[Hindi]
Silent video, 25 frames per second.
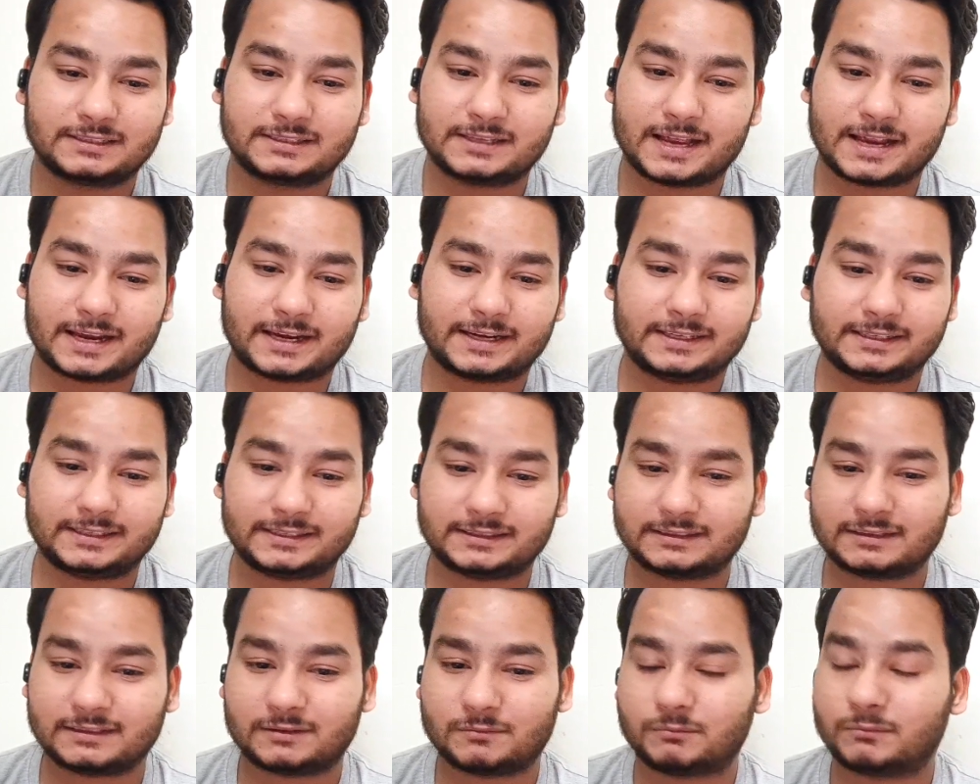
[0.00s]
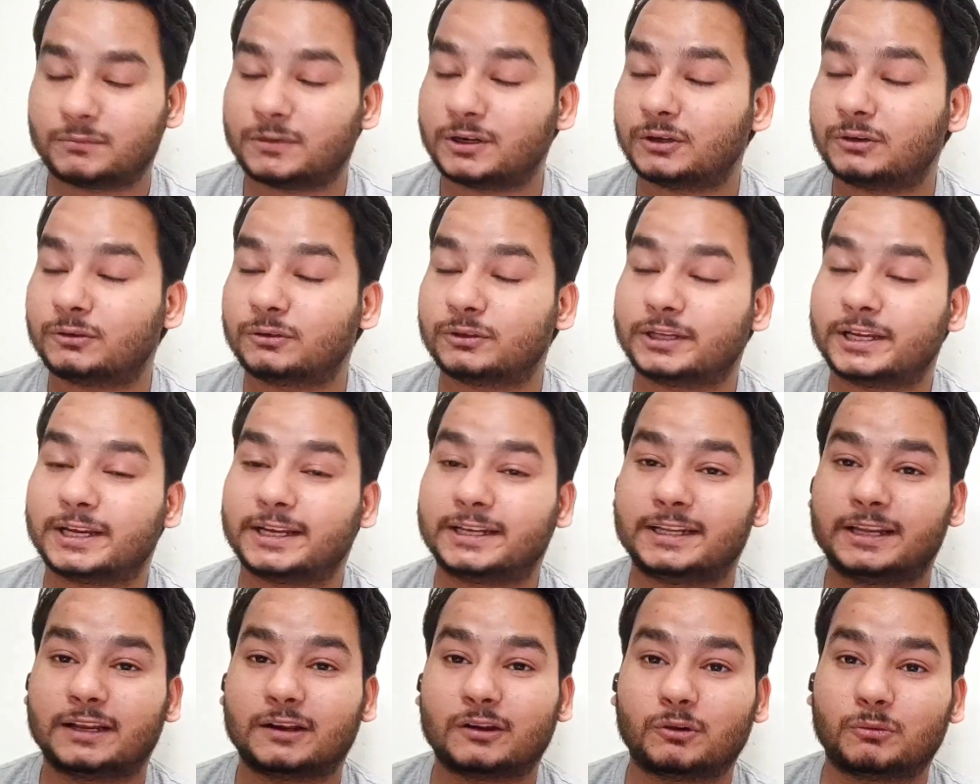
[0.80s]
सेकेंड दिसंबर को
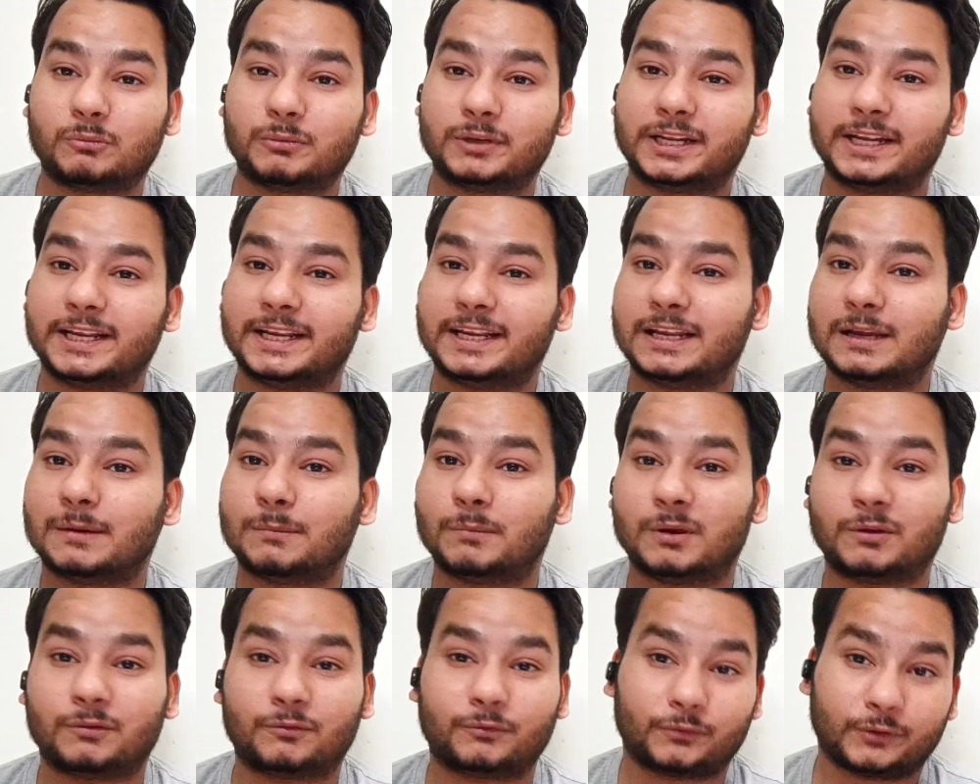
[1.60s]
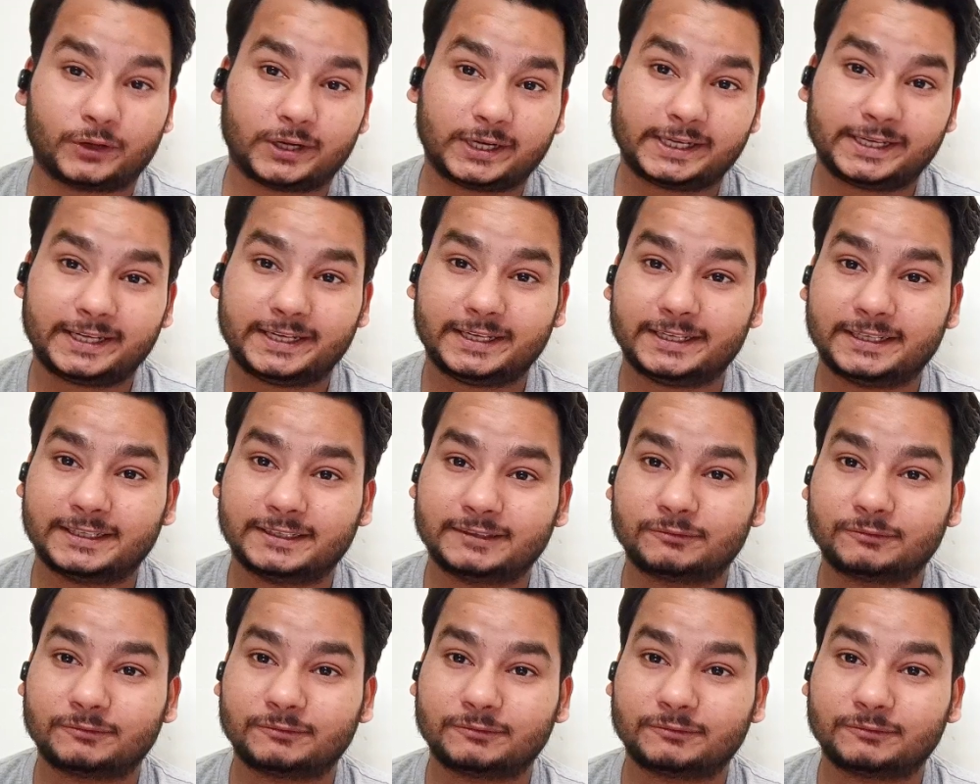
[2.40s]
देखने को मिलेगी हमें फ्रेडी